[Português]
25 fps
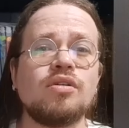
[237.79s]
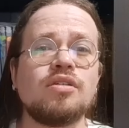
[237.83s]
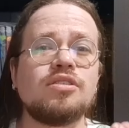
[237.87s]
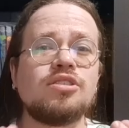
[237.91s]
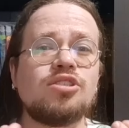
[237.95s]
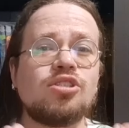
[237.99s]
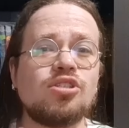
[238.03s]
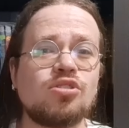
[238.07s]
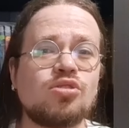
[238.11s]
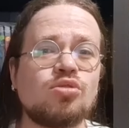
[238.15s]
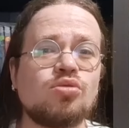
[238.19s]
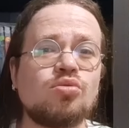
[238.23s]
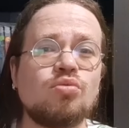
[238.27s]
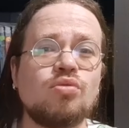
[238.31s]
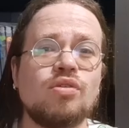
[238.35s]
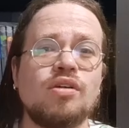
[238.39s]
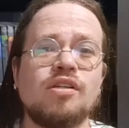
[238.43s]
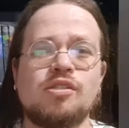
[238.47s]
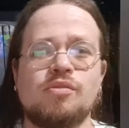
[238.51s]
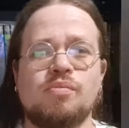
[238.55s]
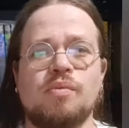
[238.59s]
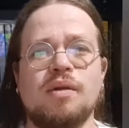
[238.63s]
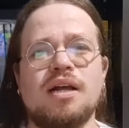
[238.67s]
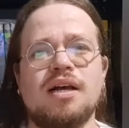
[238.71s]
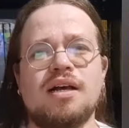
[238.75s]
destruídos
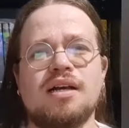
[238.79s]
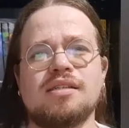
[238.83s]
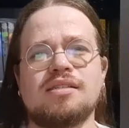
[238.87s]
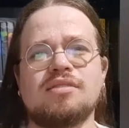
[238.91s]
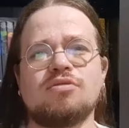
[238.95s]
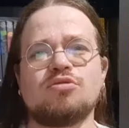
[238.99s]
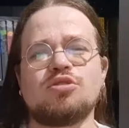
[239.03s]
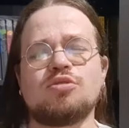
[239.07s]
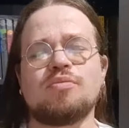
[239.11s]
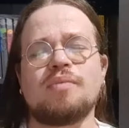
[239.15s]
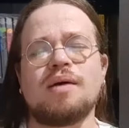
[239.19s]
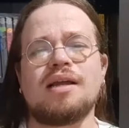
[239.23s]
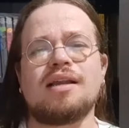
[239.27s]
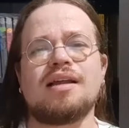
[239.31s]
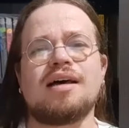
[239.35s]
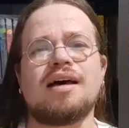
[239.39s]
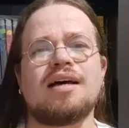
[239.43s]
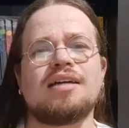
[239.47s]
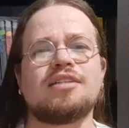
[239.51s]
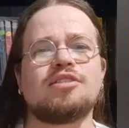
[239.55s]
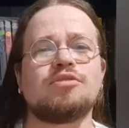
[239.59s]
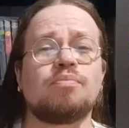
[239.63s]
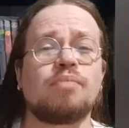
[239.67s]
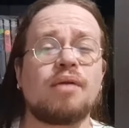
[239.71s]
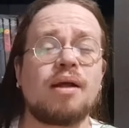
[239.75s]
pela reação de
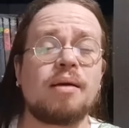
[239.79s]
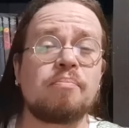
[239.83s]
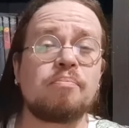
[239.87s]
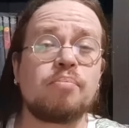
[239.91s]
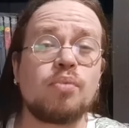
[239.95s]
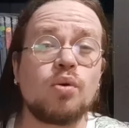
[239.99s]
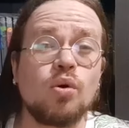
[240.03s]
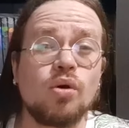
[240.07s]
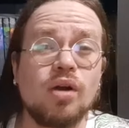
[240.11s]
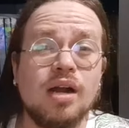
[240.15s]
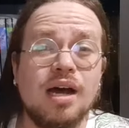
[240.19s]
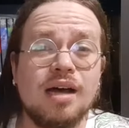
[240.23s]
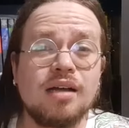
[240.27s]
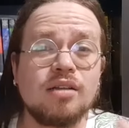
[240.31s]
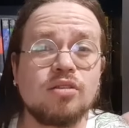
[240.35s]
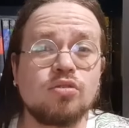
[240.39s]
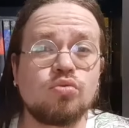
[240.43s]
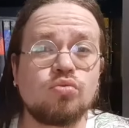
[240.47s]
Maillard para piorar